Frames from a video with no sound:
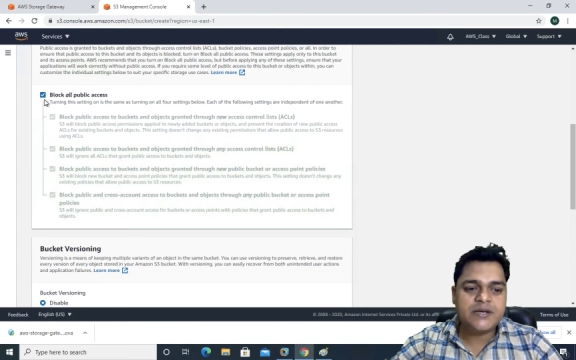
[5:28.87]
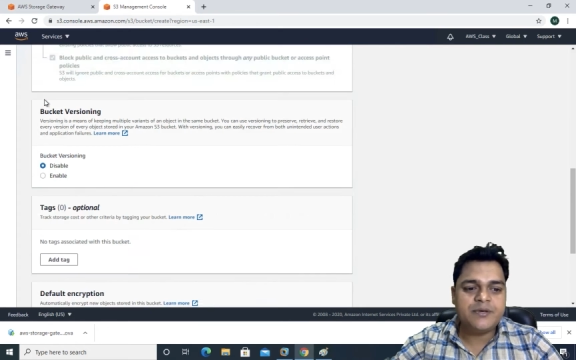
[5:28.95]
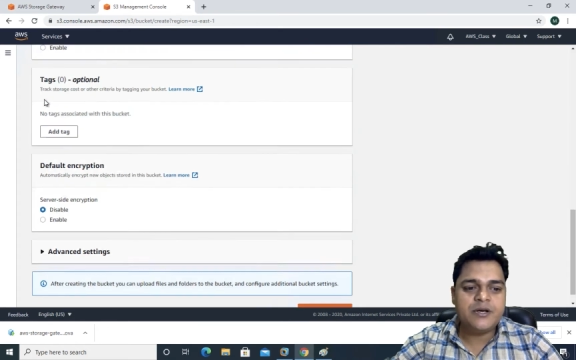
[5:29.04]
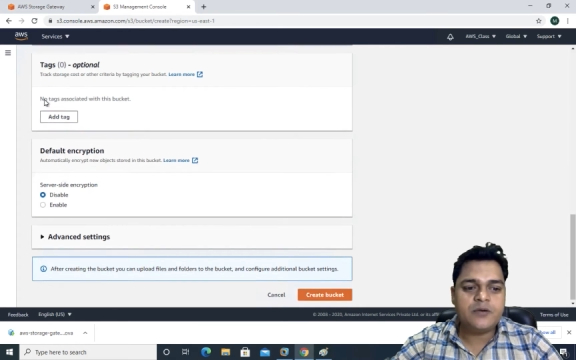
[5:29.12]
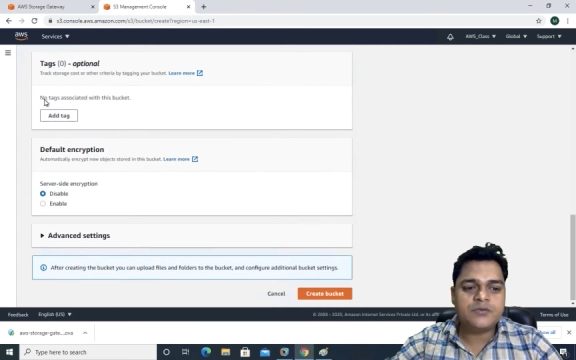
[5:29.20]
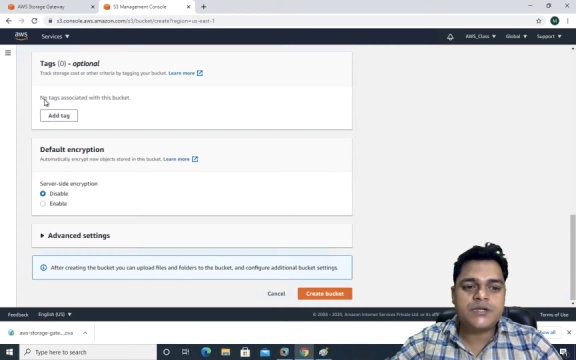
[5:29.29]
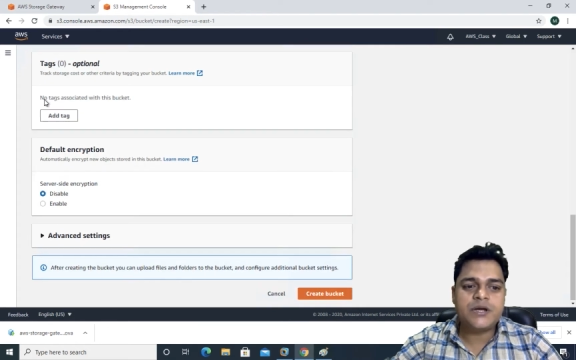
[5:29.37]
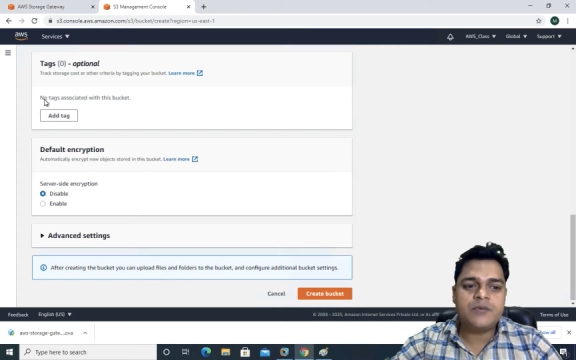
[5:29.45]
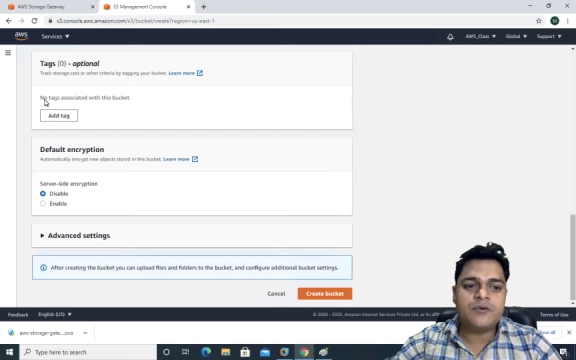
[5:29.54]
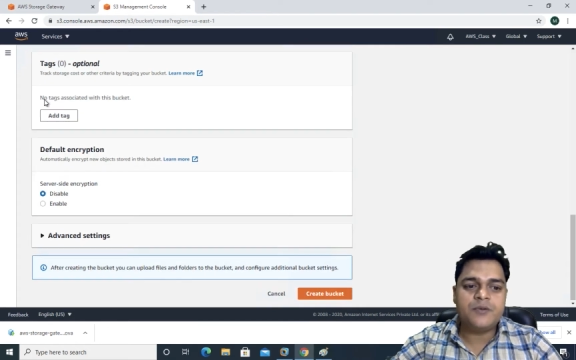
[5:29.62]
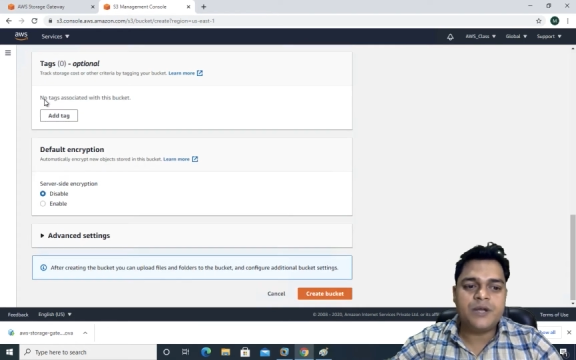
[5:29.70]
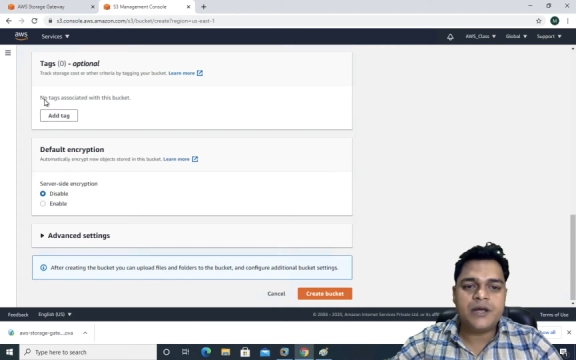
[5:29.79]
सभी ऑप्शन
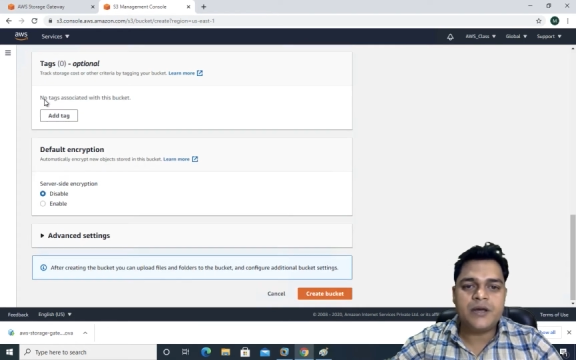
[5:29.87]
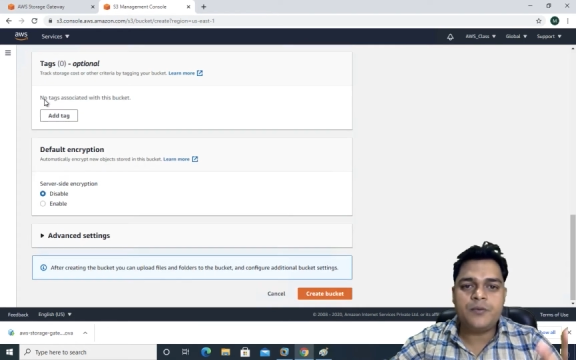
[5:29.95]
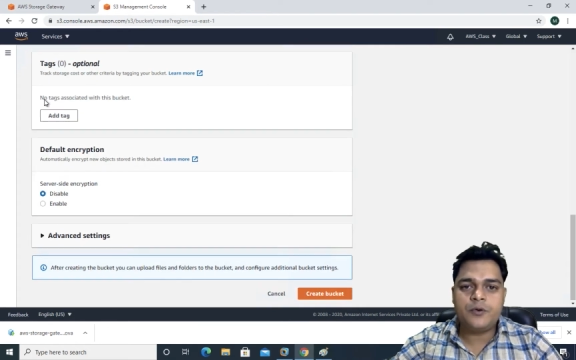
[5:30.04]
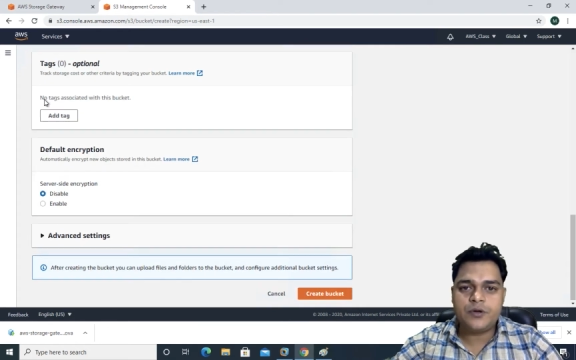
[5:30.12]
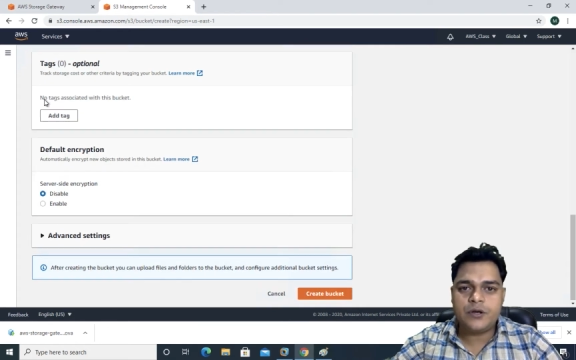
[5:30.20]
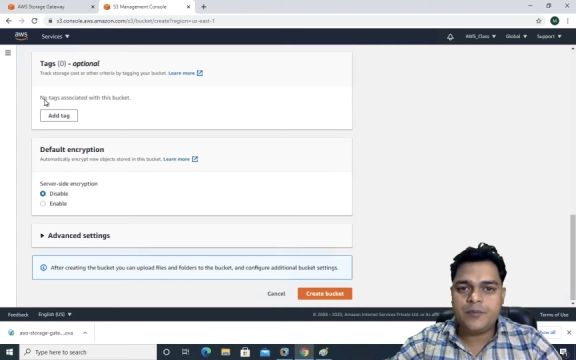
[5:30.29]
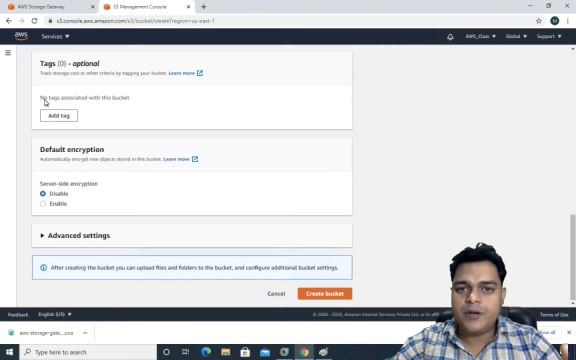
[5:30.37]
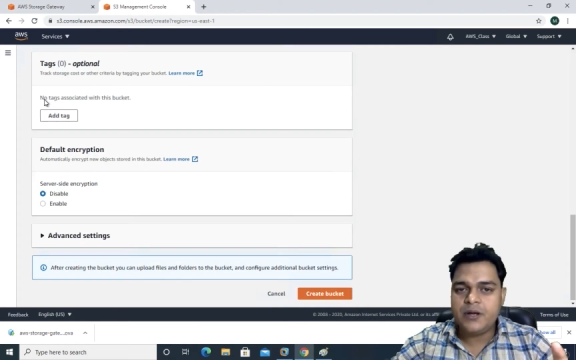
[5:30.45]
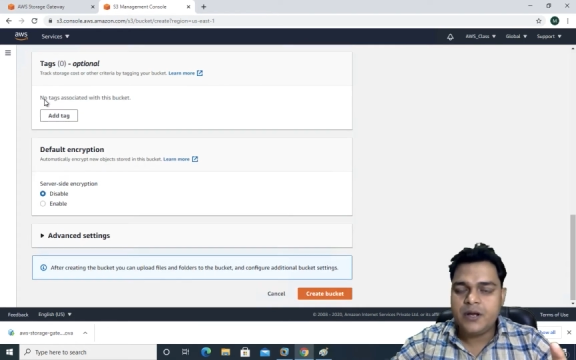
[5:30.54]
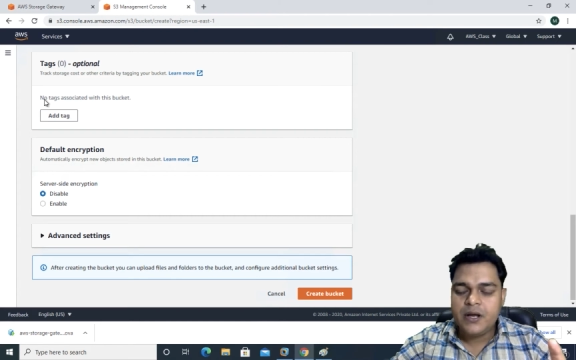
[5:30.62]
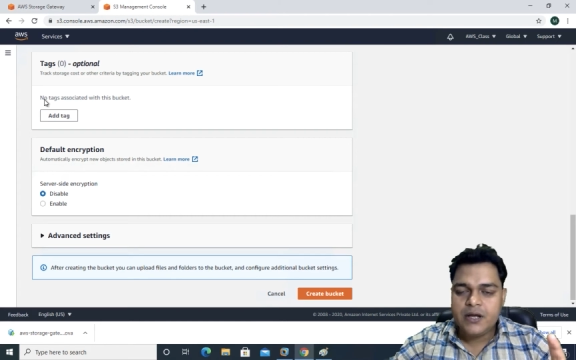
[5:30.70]
आपको मिलेंगे पोर्टल पर